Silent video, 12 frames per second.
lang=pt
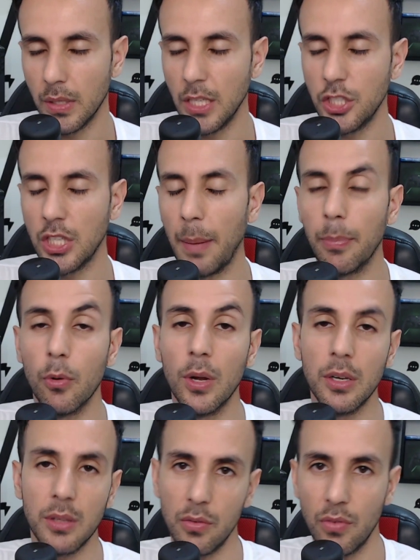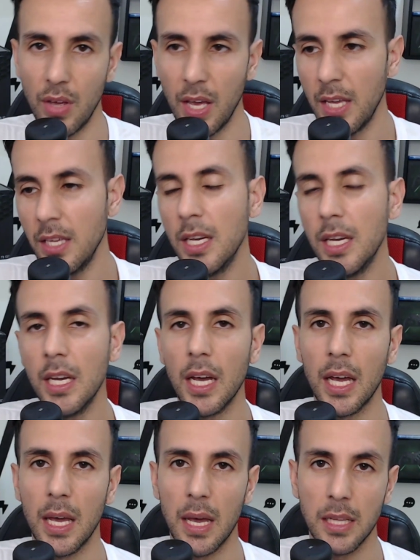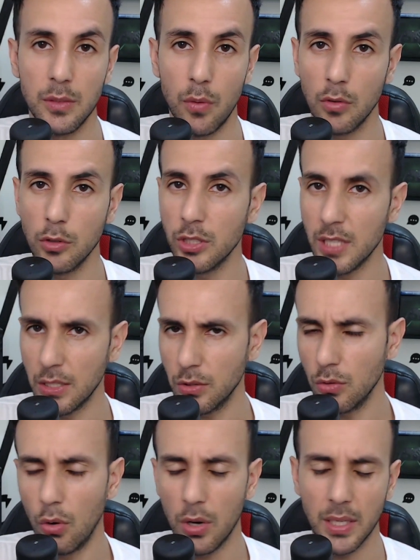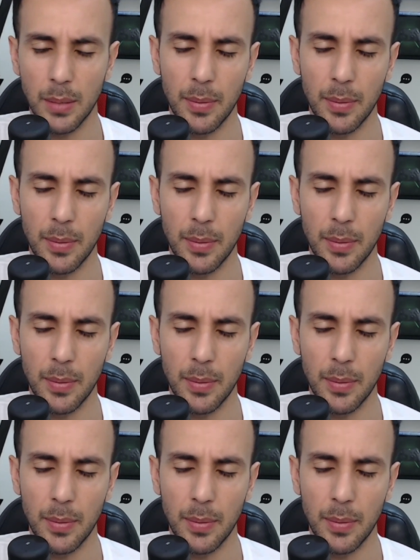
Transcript: deixar para o ano que vem, é, desenvolvedores da Sony,